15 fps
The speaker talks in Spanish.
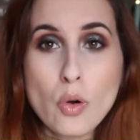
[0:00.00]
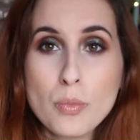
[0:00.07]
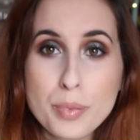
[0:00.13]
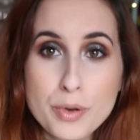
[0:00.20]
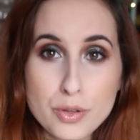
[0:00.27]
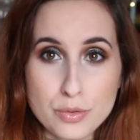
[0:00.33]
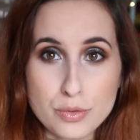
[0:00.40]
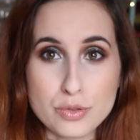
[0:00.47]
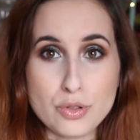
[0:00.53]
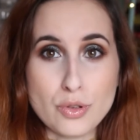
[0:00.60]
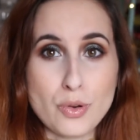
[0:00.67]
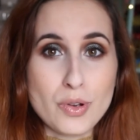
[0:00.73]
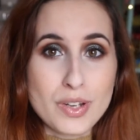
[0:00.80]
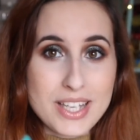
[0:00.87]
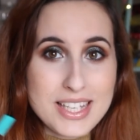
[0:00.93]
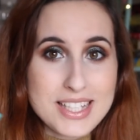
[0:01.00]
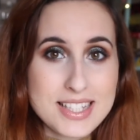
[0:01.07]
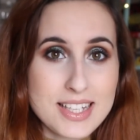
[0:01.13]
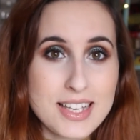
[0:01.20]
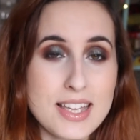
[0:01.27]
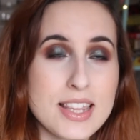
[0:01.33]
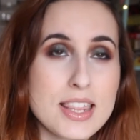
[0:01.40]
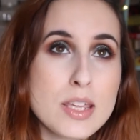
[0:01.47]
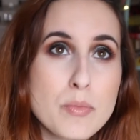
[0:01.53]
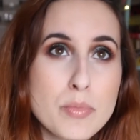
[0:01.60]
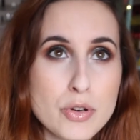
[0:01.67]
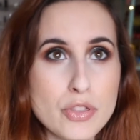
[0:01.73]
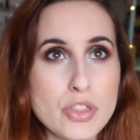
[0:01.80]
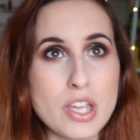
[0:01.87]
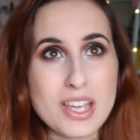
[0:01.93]
producto que sé
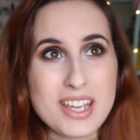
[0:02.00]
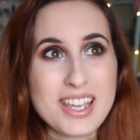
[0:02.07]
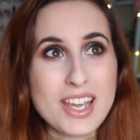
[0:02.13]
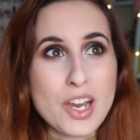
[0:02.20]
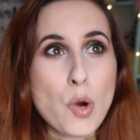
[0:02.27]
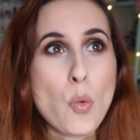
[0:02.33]
100% que en